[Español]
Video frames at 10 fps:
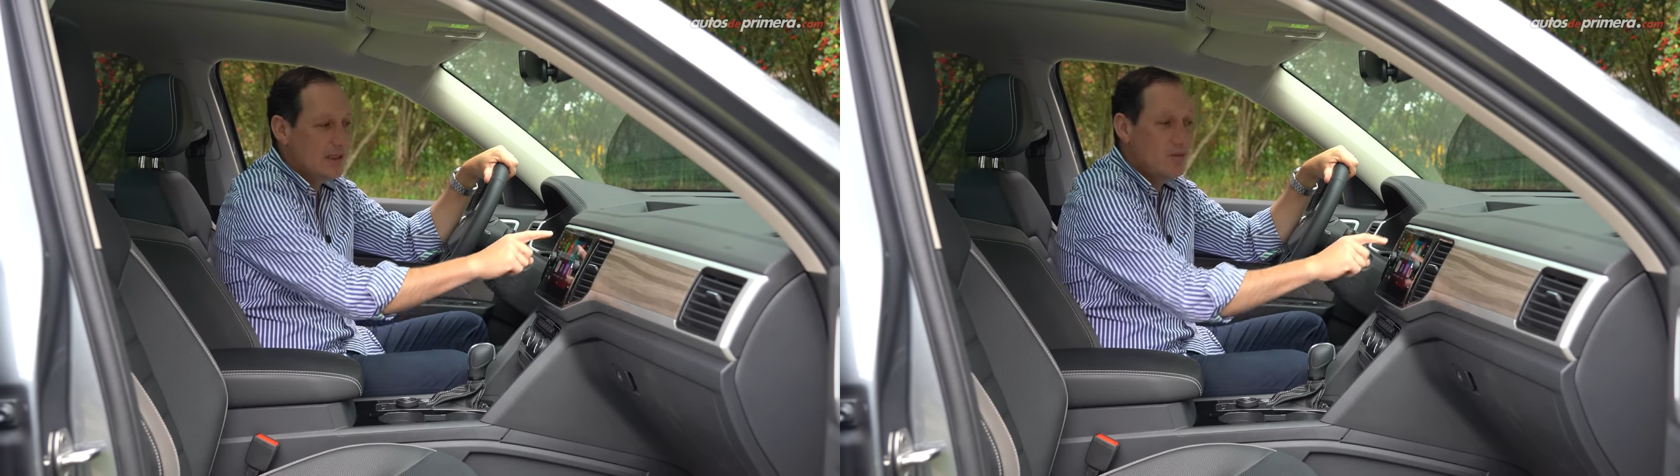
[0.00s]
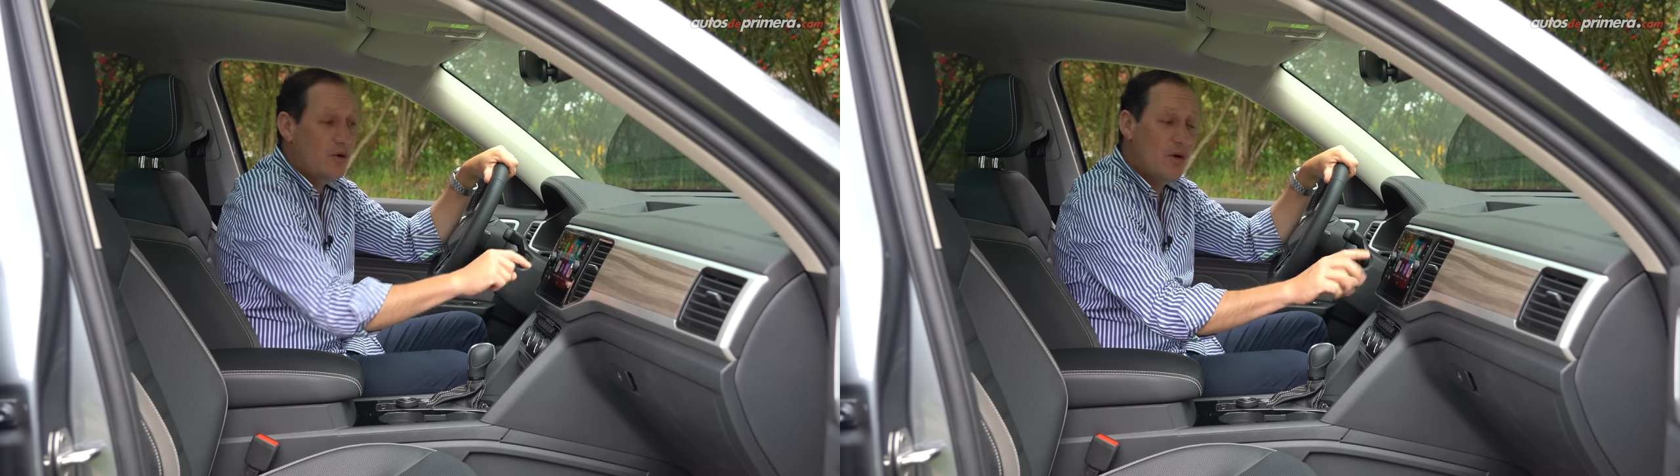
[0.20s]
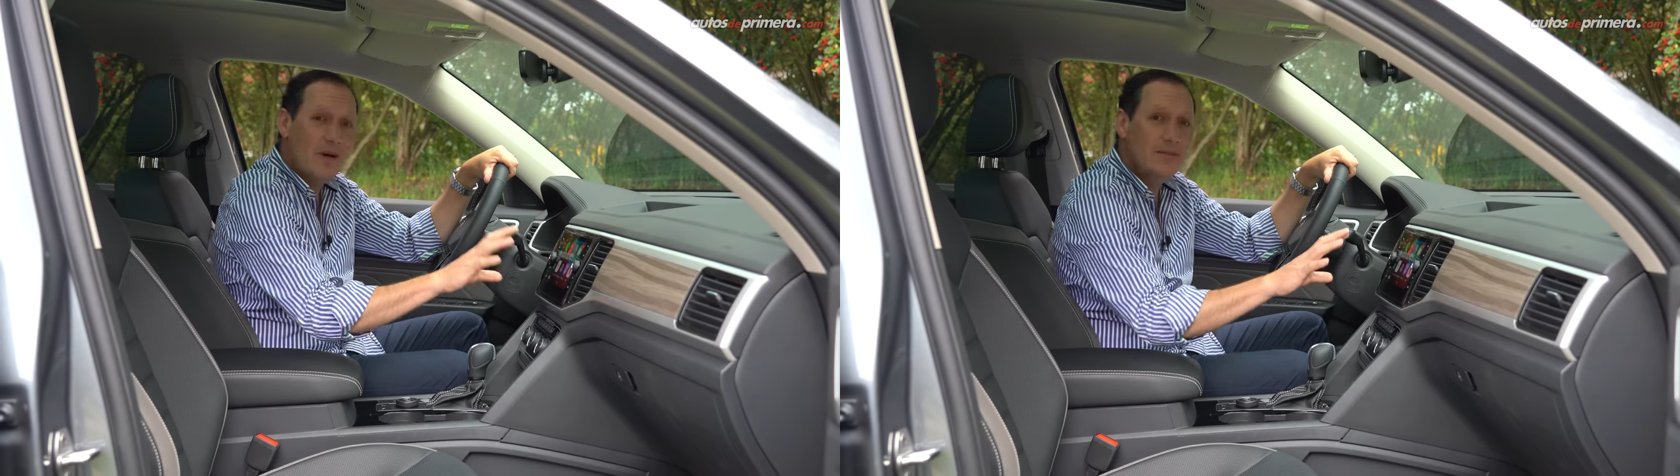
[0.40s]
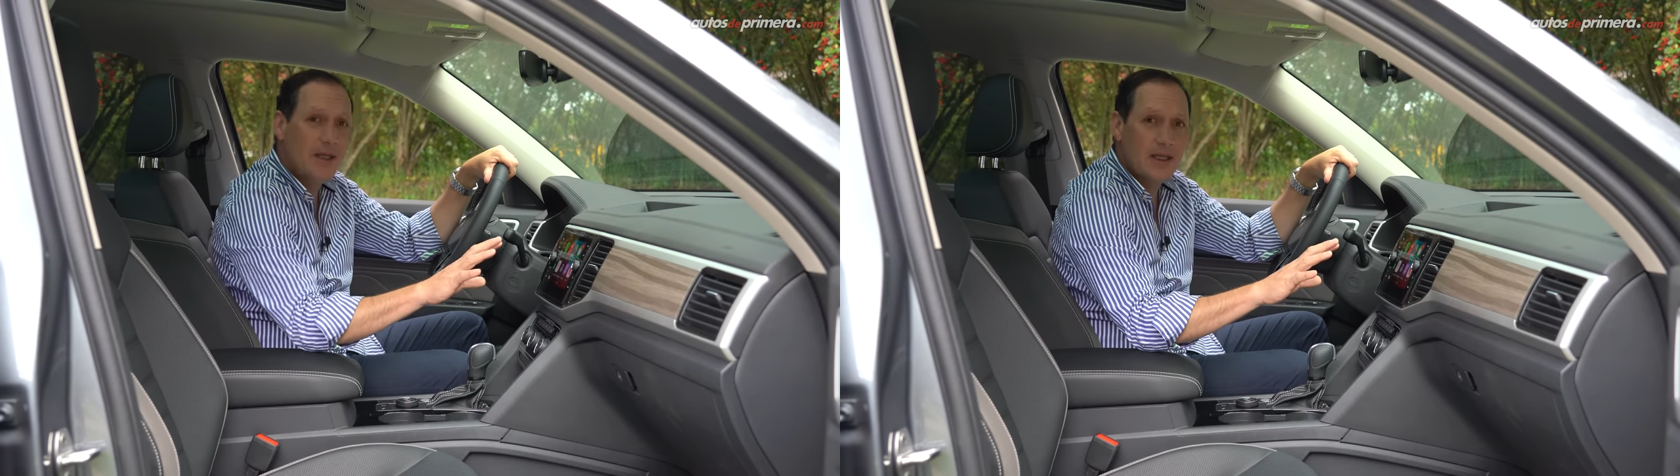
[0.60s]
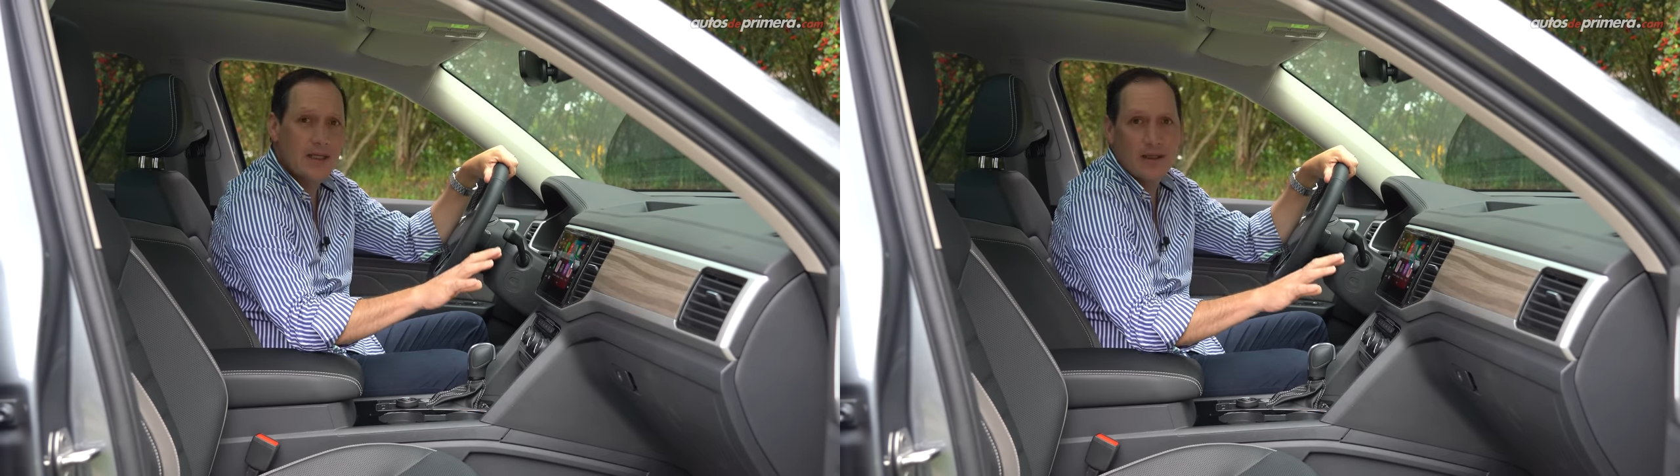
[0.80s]
es un poco más
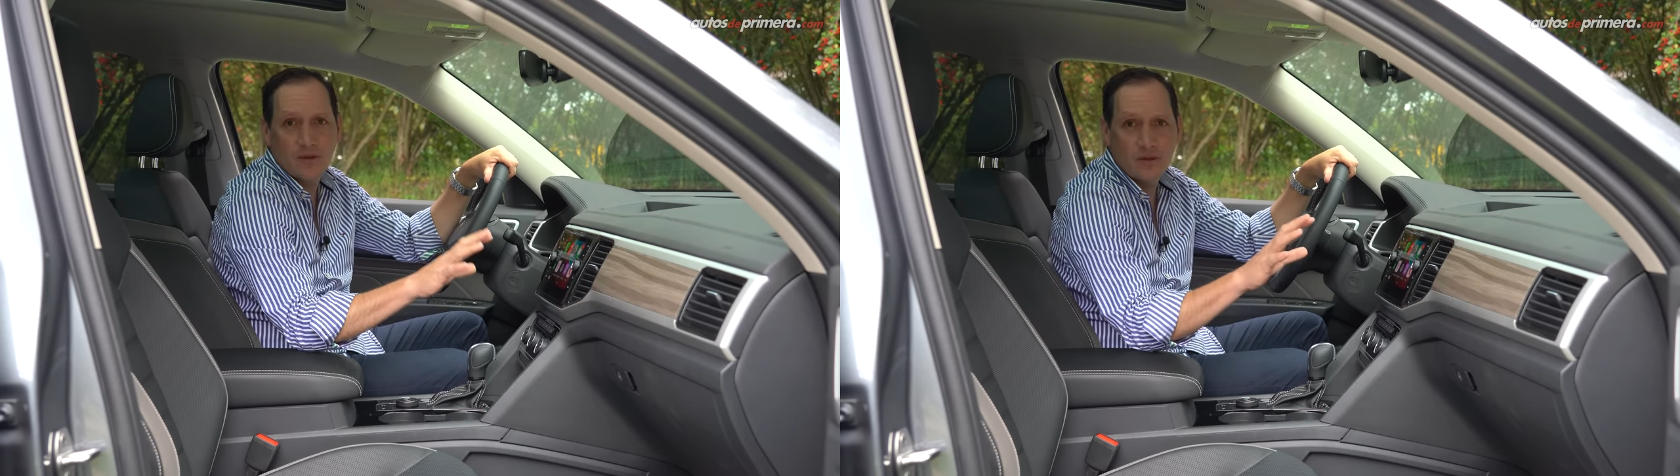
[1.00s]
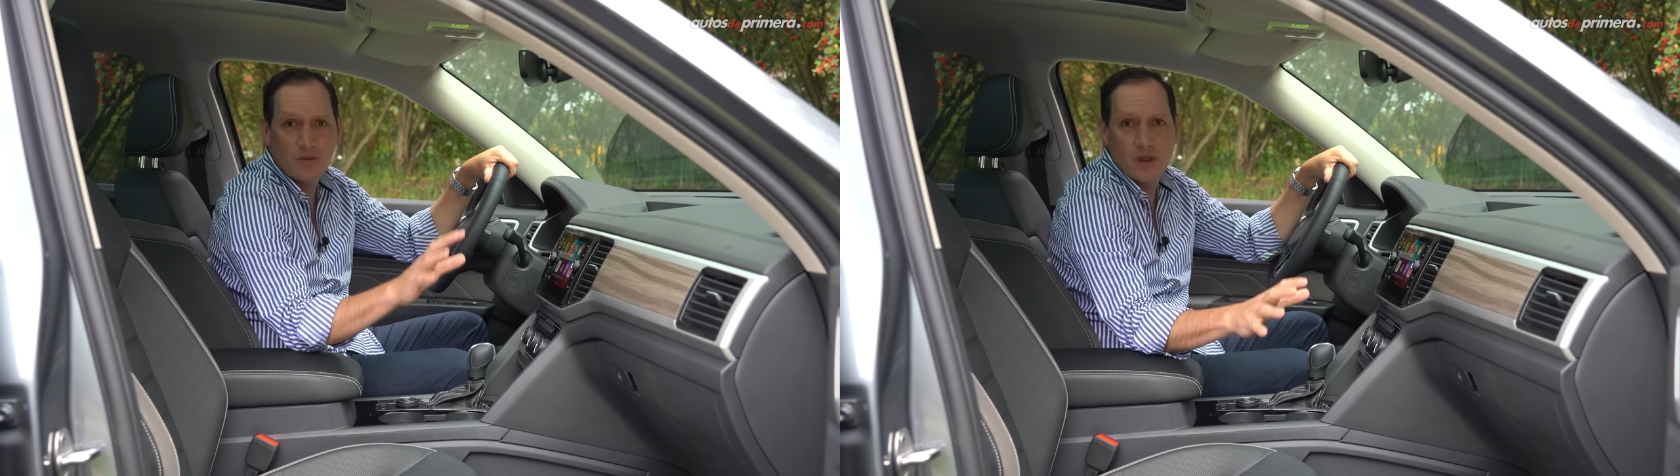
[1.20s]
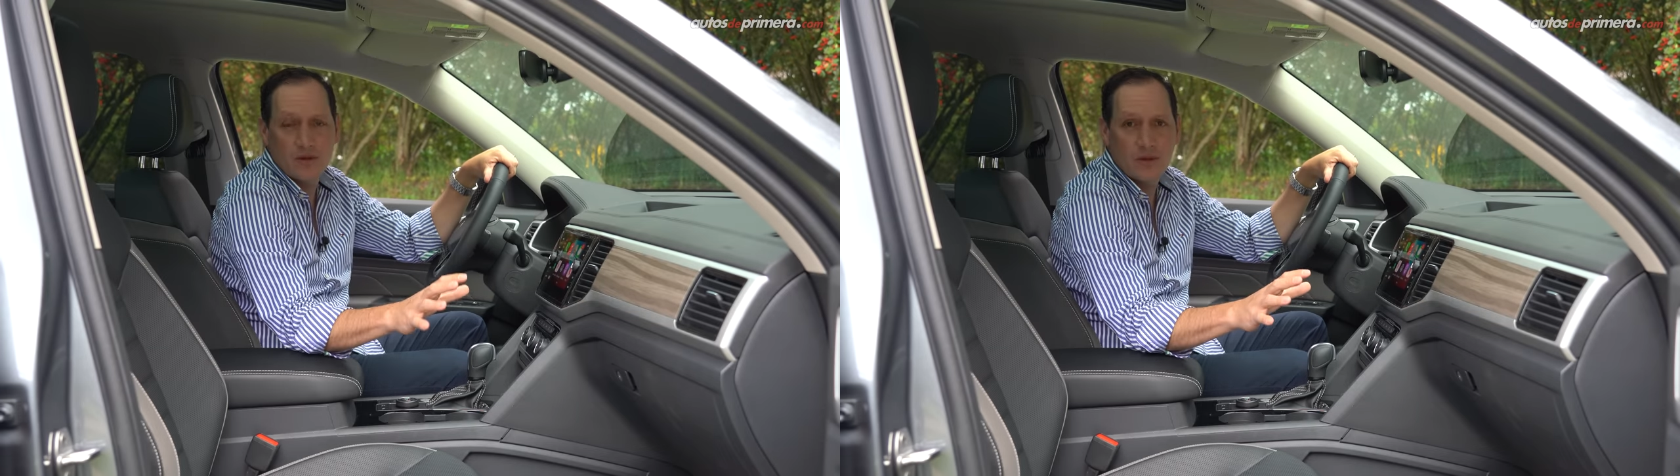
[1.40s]
pequeña que otros modelos